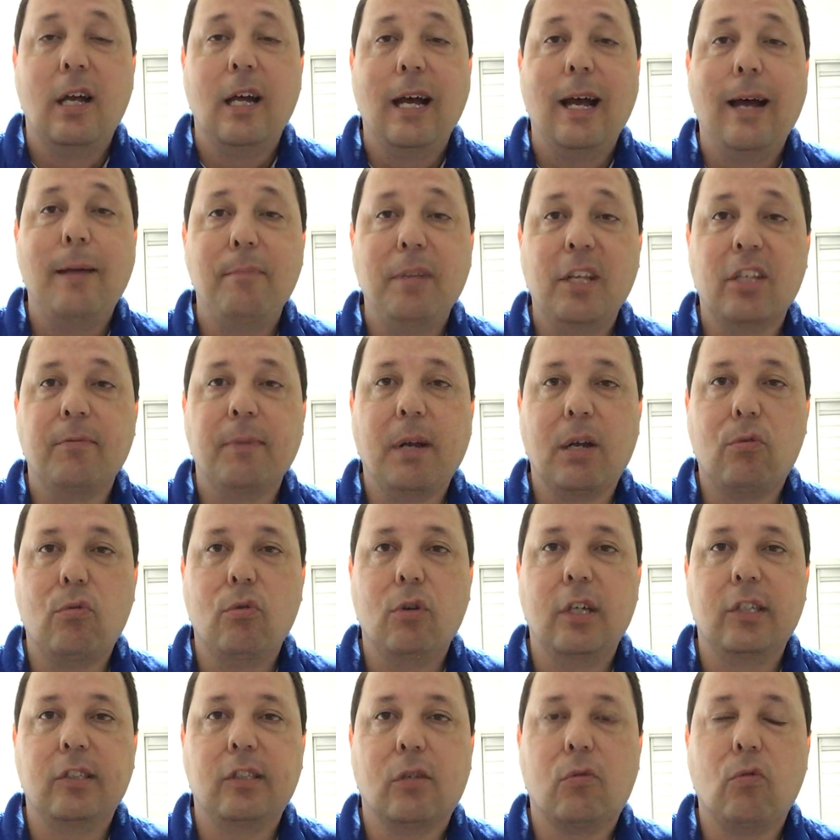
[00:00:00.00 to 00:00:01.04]
a mesma
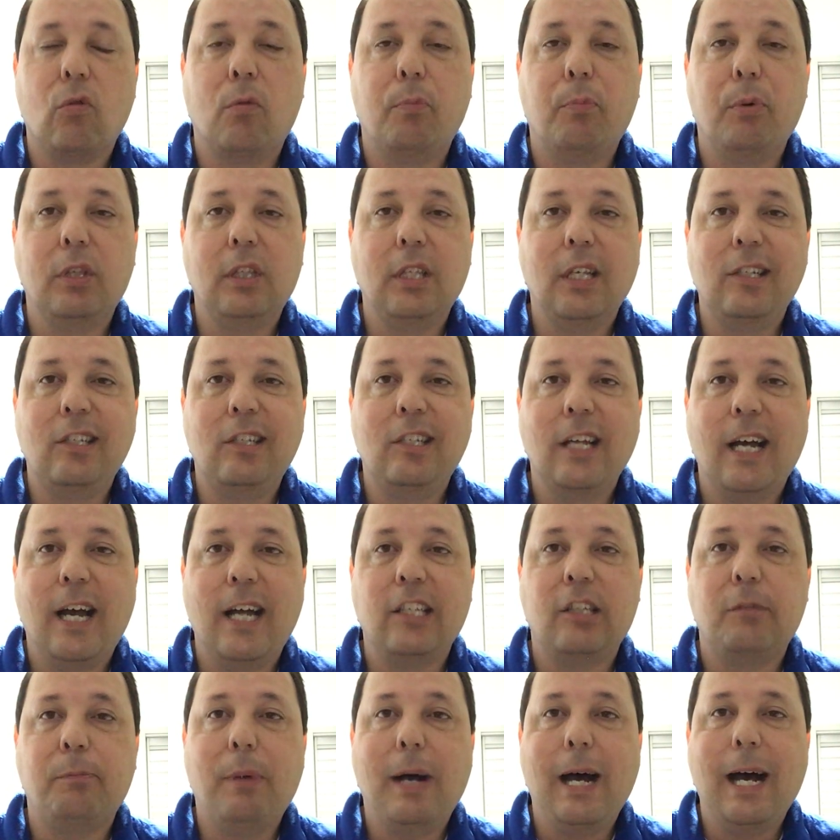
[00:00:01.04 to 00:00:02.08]
coisa, com
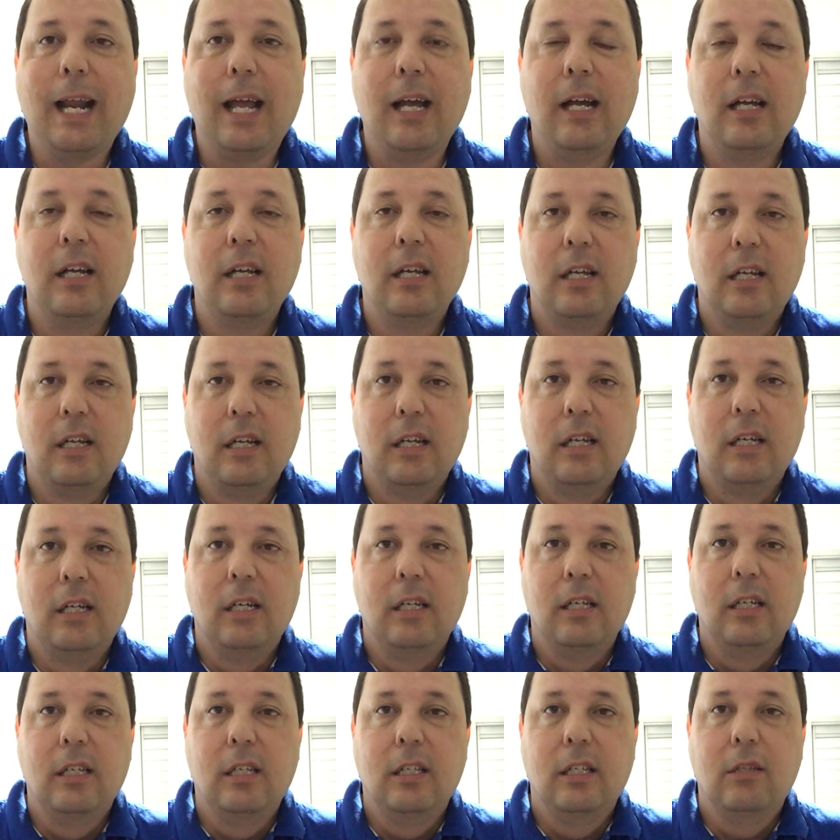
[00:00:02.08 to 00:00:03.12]
potenciais para
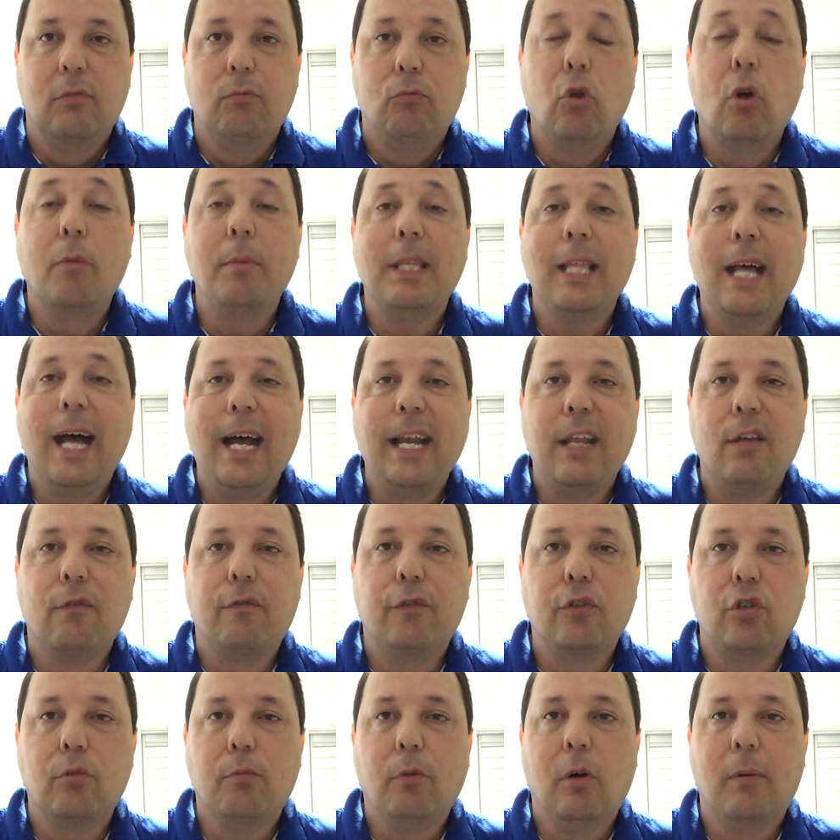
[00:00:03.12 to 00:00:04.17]
dominarem o
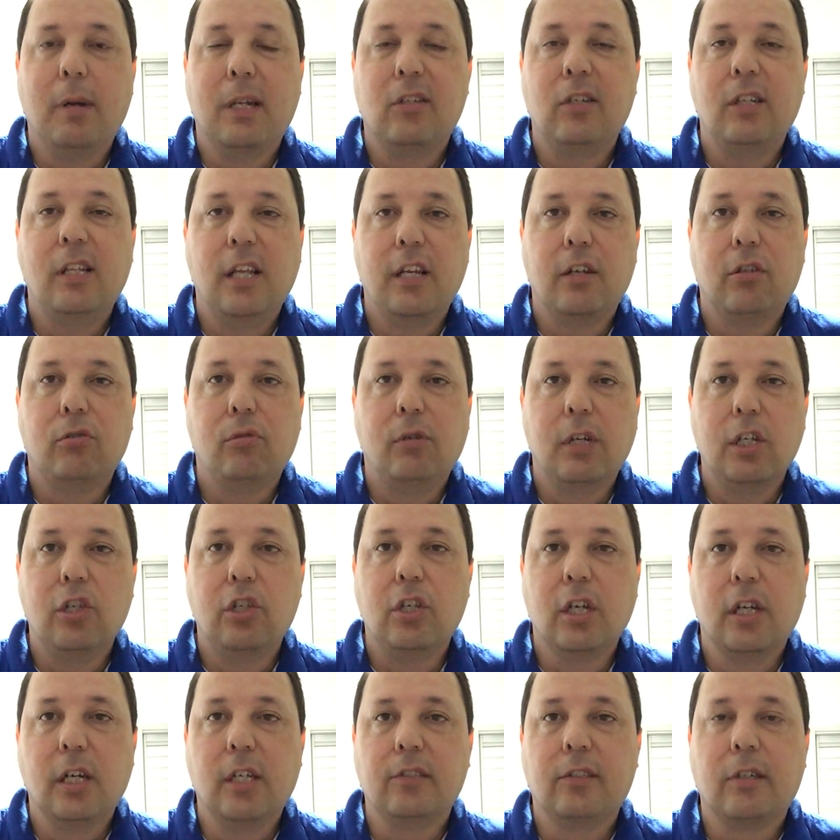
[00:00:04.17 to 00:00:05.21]
futebol brasileiro
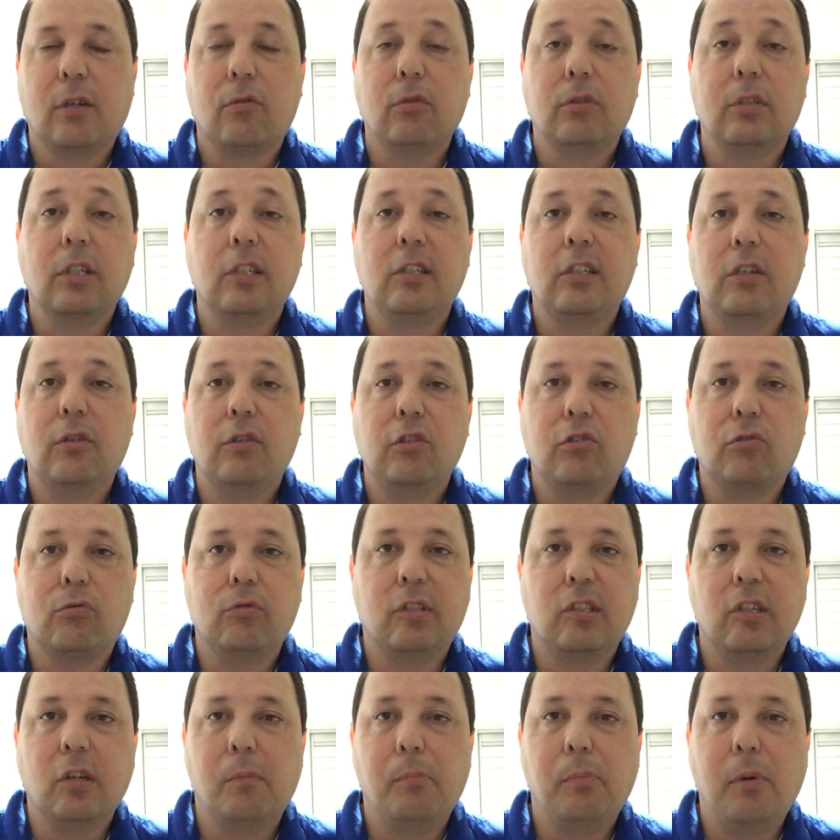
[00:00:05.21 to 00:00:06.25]
durante anos. Aconteceu isso com
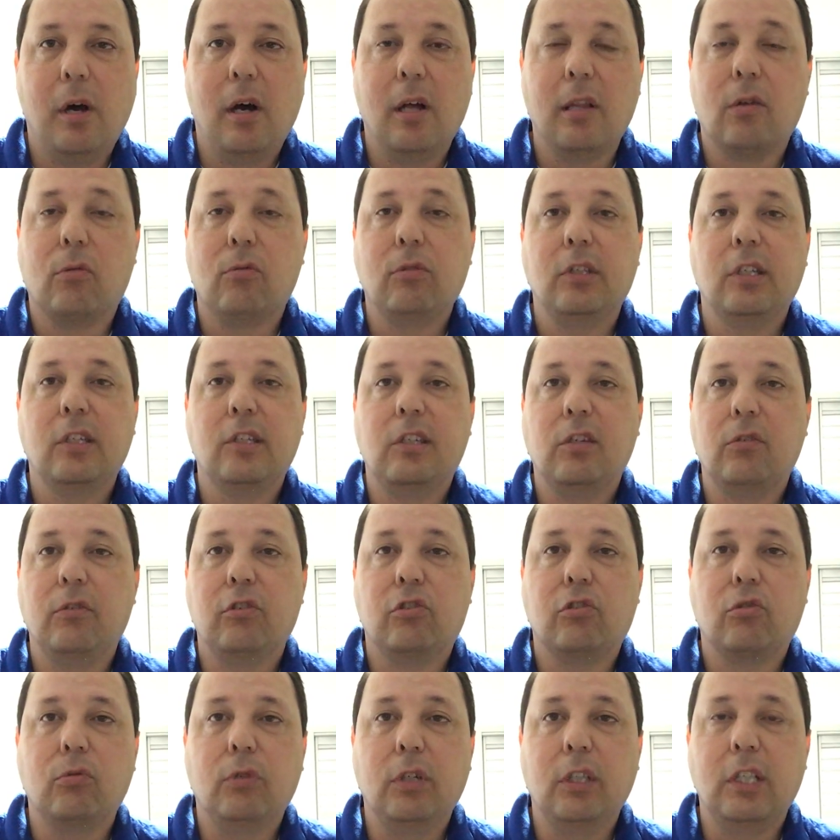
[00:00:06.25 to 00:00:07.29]
o São Paulo, aconteceu
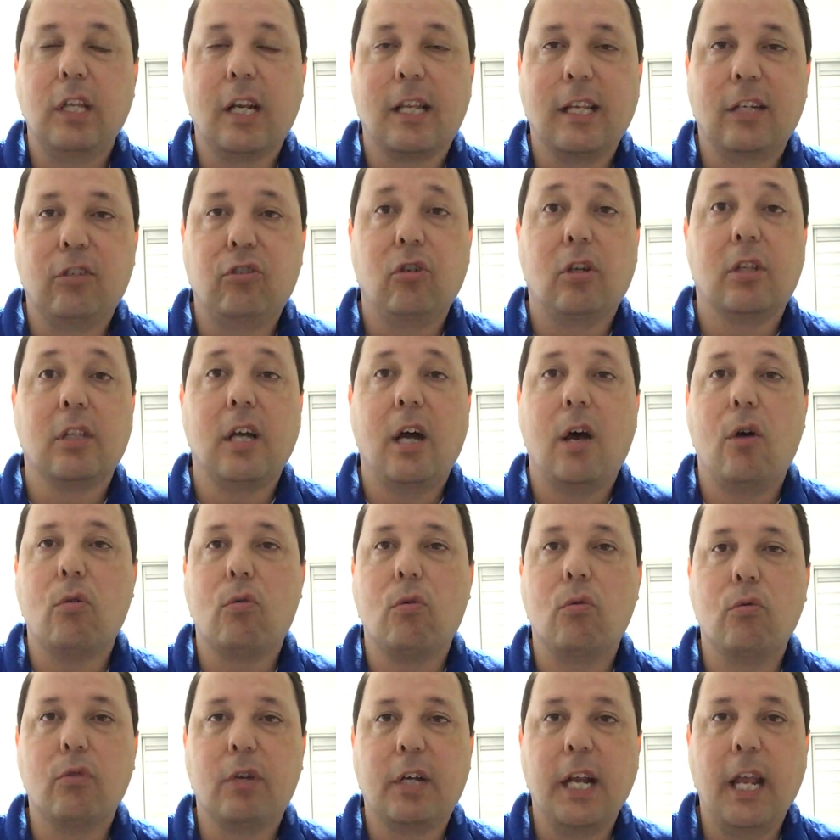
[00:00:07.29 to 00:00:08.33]
isso com o Internacional,
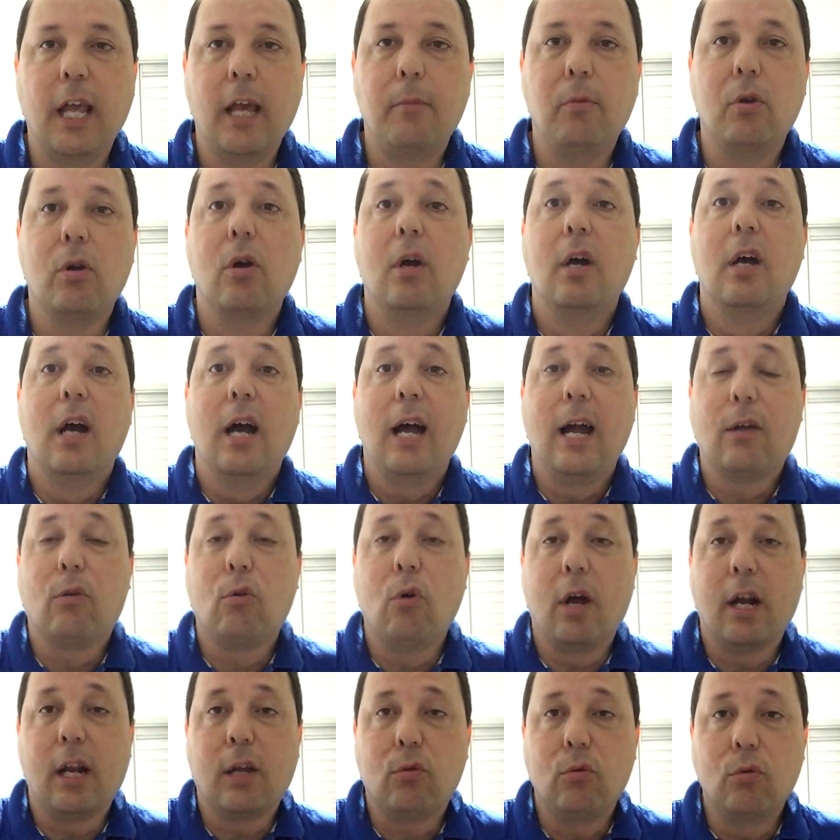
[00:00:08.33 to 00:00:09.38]
com o Grêmio,
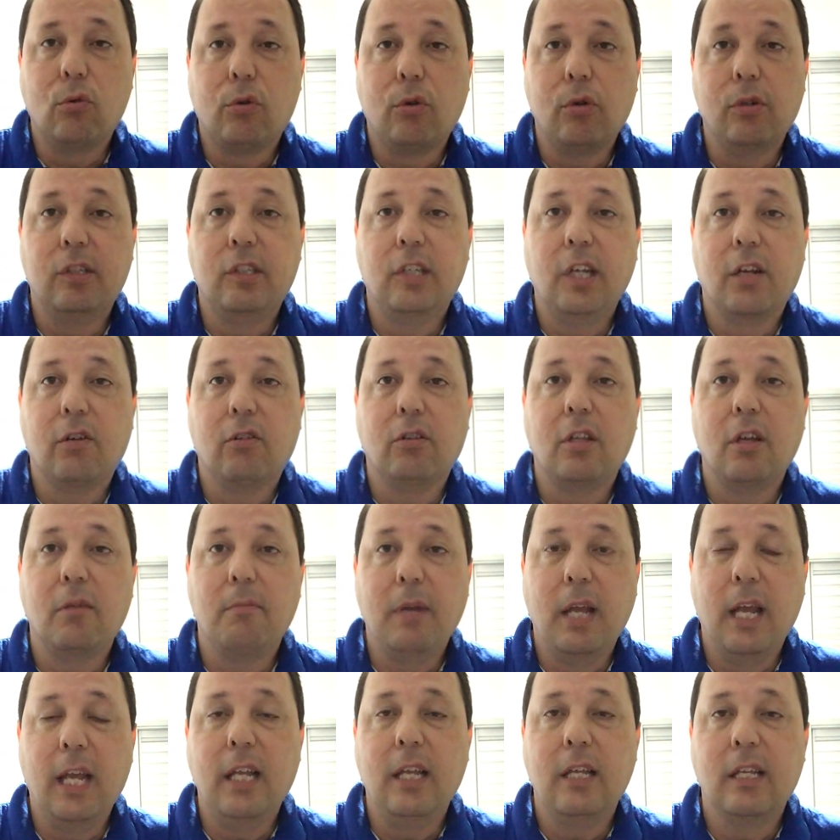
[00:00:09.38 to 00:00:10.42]
agora com o Cruzeiro
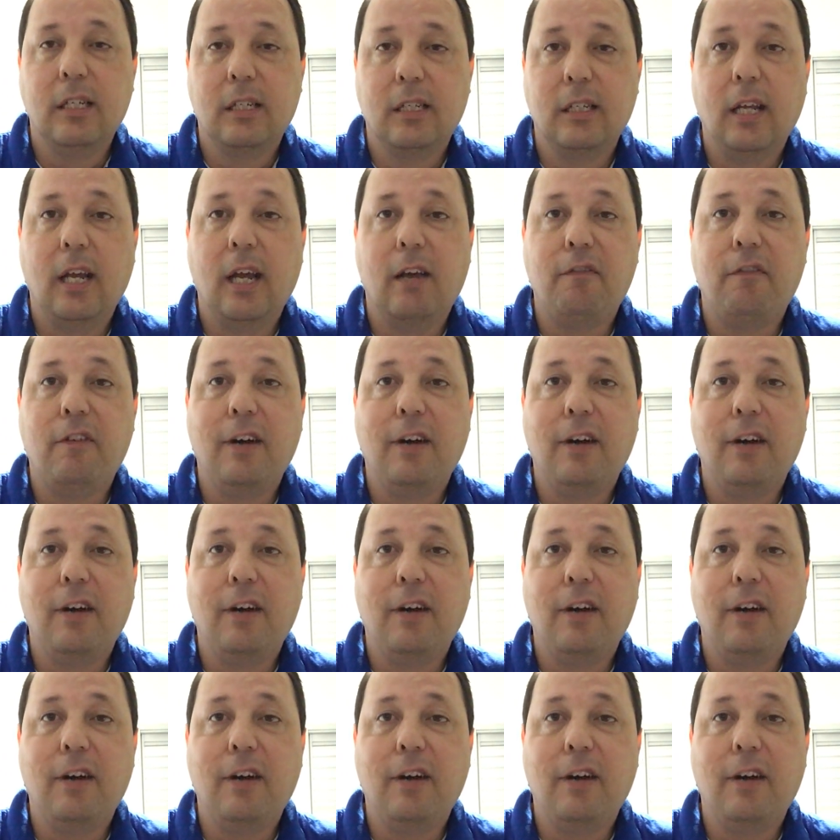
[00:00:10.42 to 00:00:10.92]
também, né? a